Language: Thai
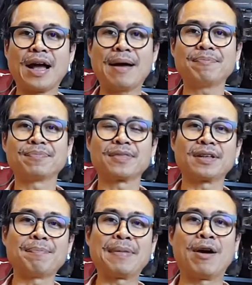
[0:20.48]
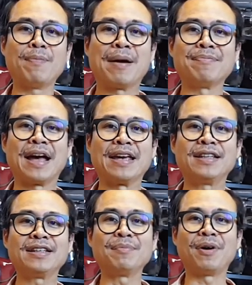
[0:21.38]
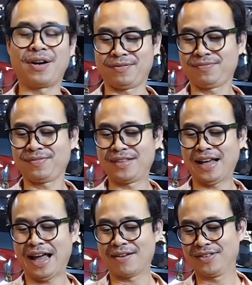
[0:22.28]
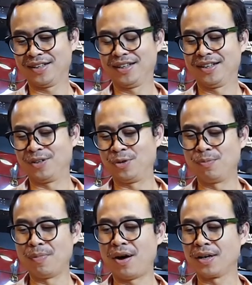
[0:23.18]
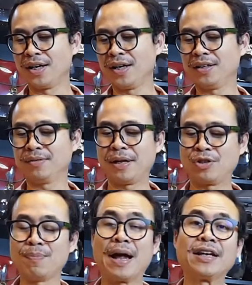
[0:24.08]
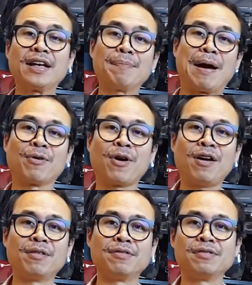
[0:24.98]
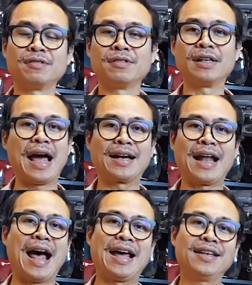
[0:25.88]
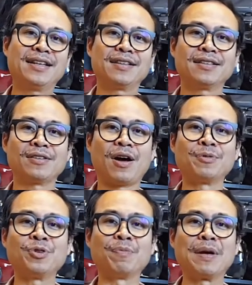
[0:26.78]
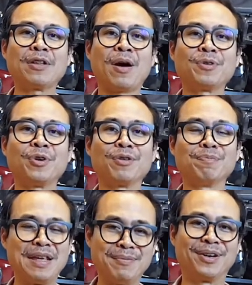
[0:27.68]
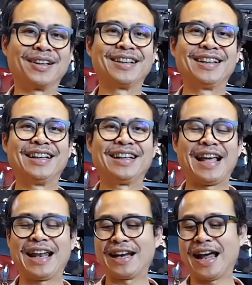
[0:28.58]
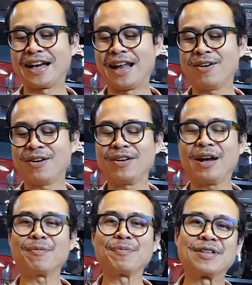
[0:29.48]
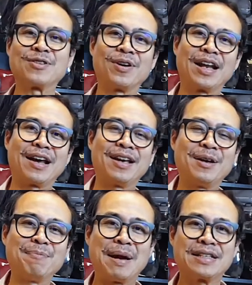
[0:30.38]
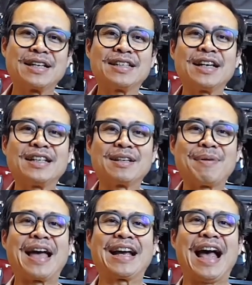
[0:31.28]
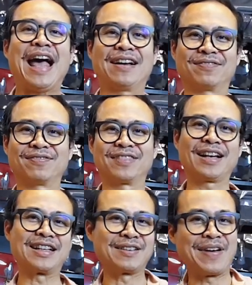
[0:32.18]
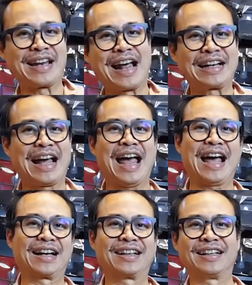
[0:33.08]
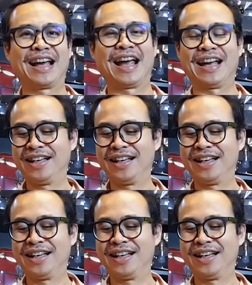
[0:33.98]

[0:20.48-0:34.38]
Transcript: ครับกระเป๋าแบบไหนถึงจะเหมาะนะครับลุงบอกเลยปัจจุบันนี้กระเป๋ากล้องหลากหลายตอบโจทย์ไม่ตอบโจทย์มีหมด แต่หลักๆ แล้วก็เขาเรียกว่าเกิดทรงเรียก messenger สะพายข้างก็คือสะพายด้านข้างนะฮะ